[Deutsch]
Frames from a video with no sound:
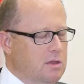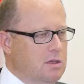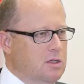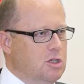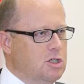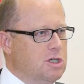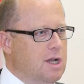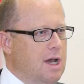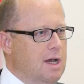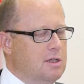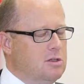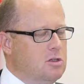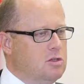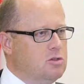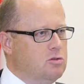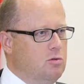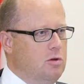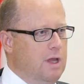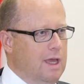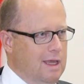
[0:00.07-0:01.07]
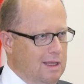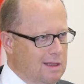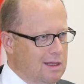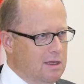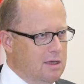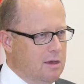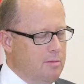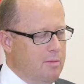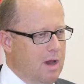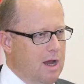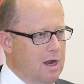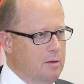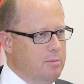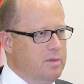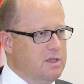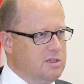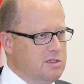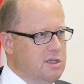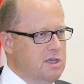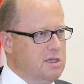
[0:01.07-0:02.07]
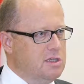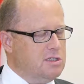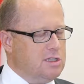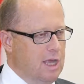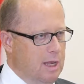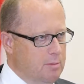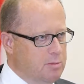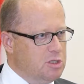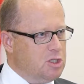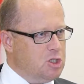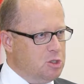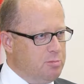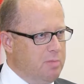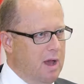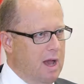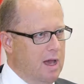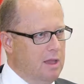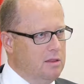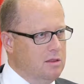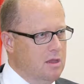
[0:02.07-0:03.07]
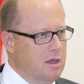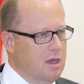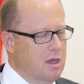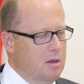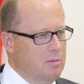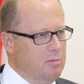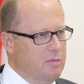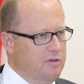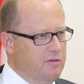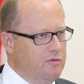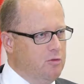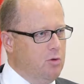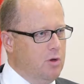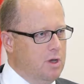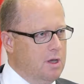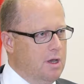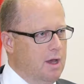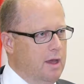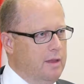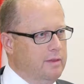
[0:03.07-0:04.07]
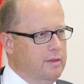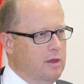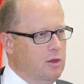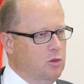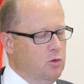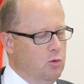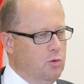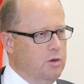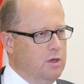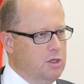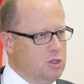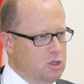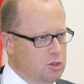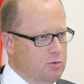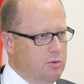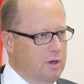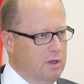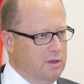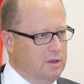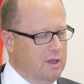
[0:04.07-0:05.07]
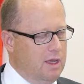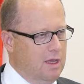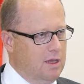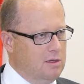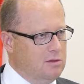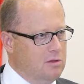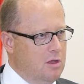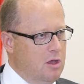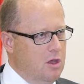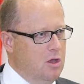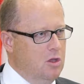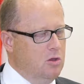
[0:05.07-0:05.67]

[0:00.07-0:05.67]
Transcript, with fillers: der Staat soll endlich einmal bei sich selbst sparen, bevor er an neue Steuern denkt.